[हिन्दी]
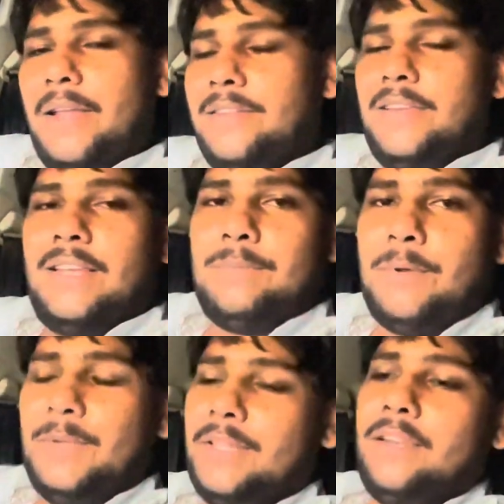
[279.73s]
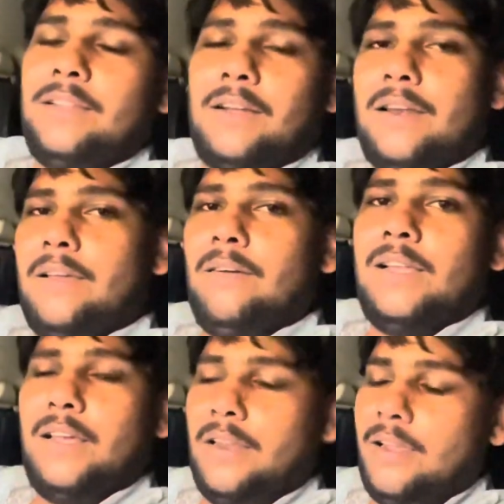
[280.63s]
एनसीएस में भी इतनी तगड़ी
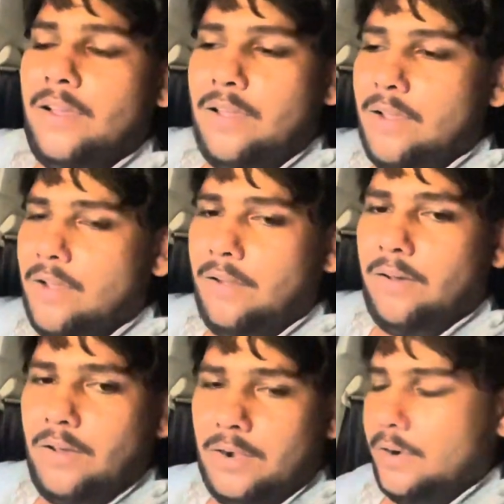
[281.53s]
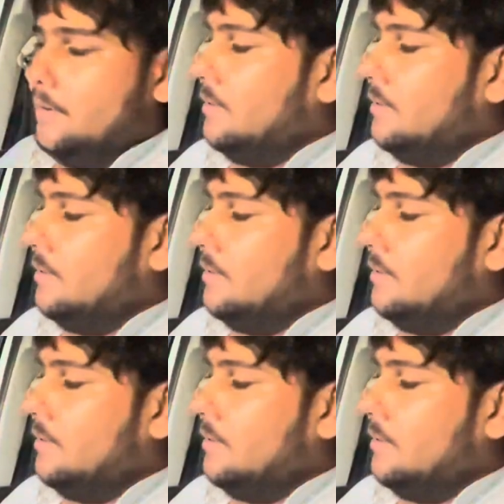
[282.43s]
आवाज आ रही है और